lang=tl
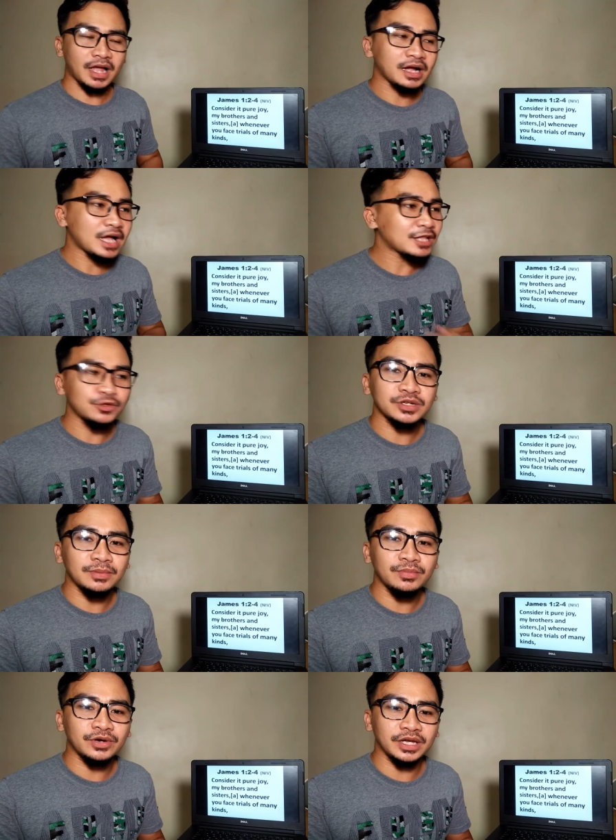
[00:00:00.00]
ang aton
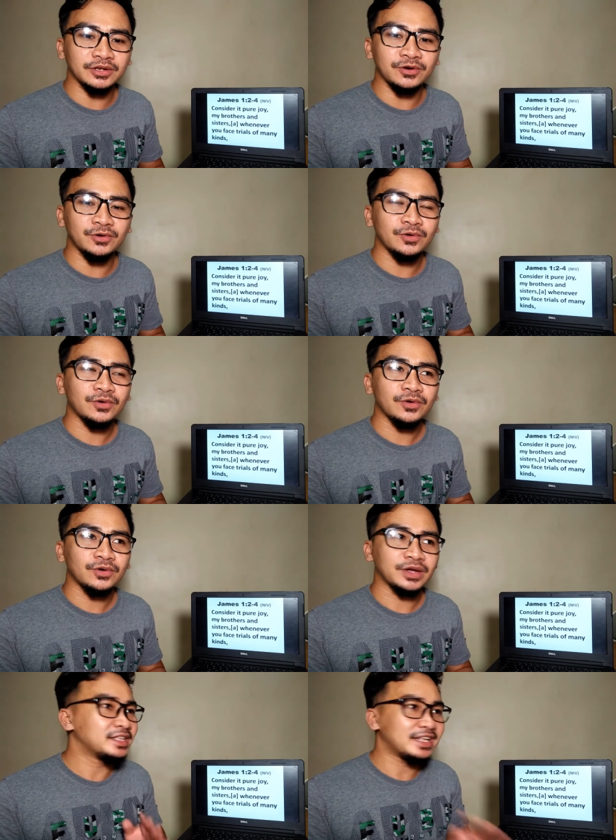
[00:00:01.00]
kabuhi, no,
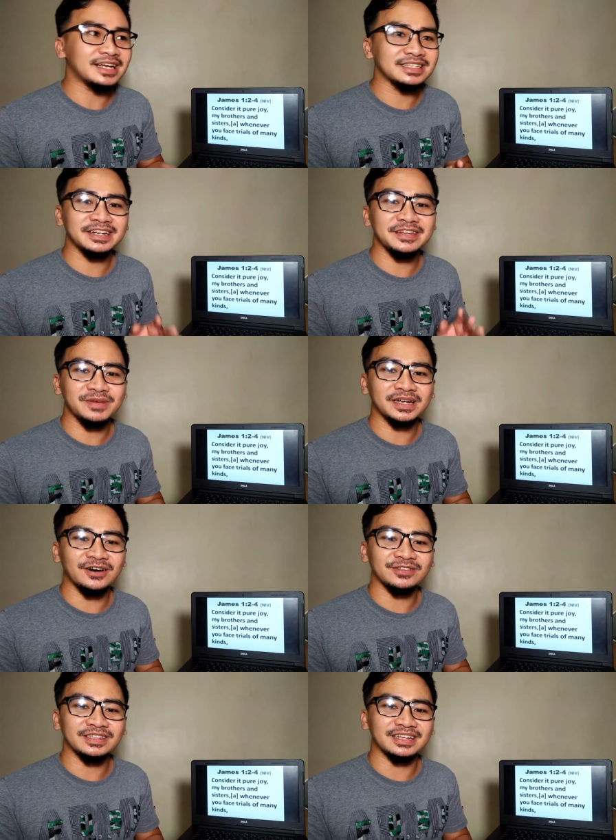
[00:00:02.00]
hindi lang diri
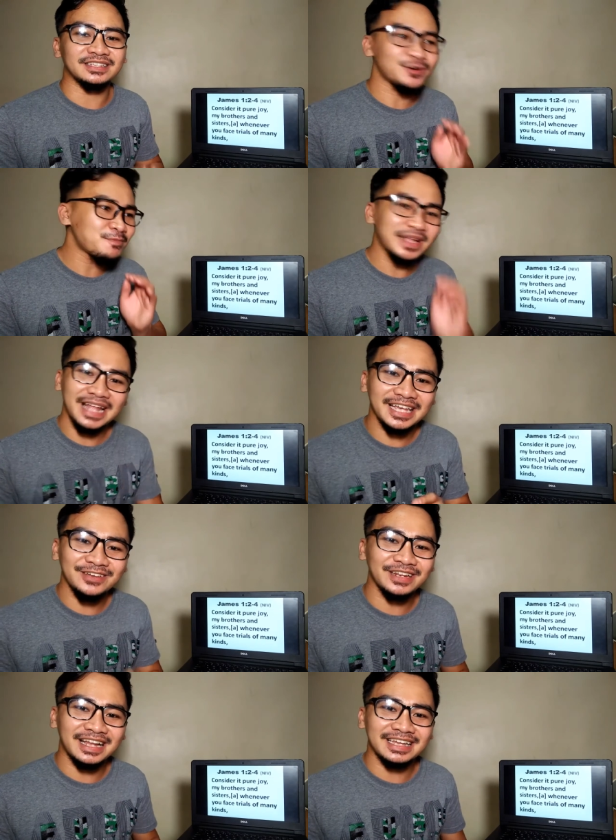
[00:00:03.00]
tat. So,
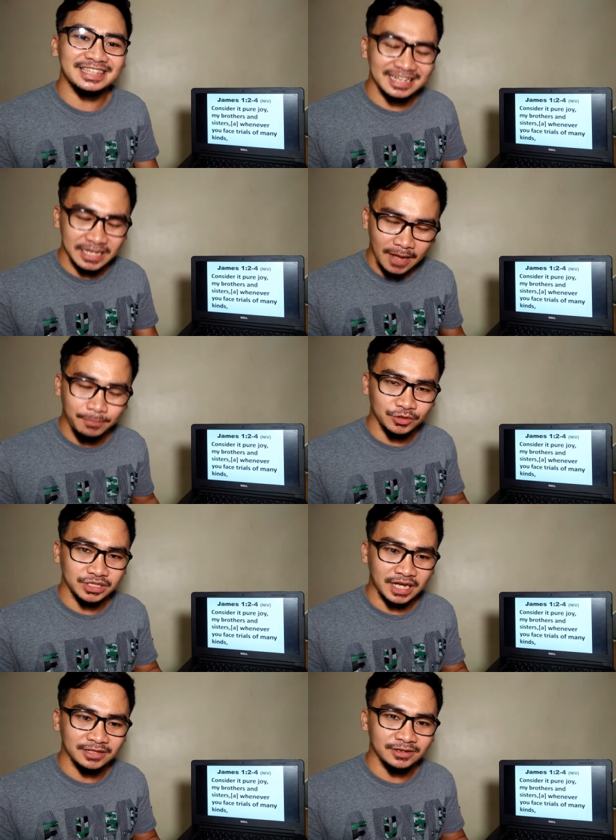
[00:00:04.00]
padayon lang kita
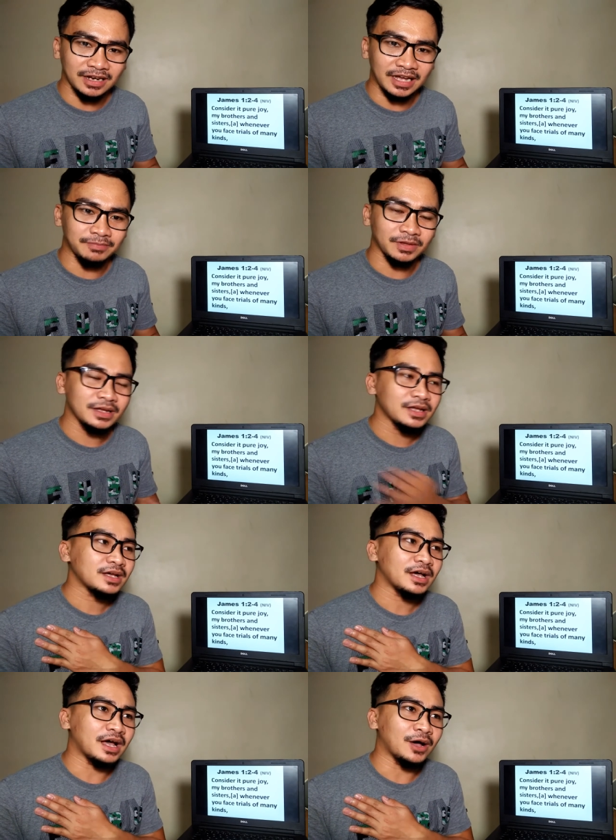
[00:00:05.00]
gihapon sa aton life
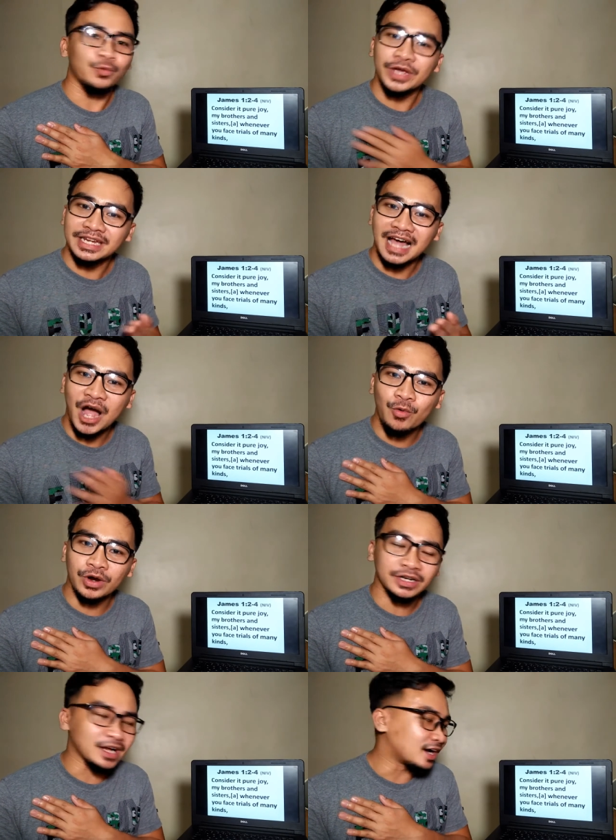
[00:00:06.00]
uh, with
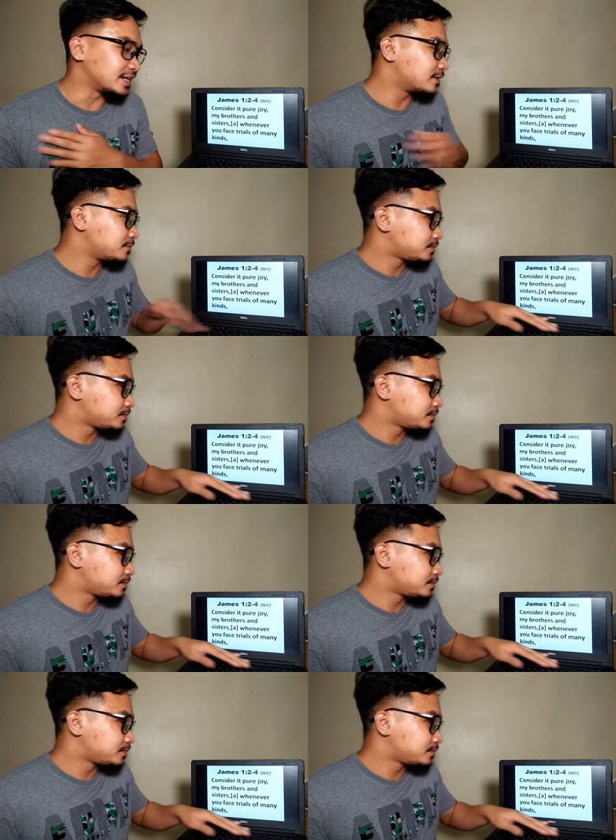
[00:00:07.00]
our God.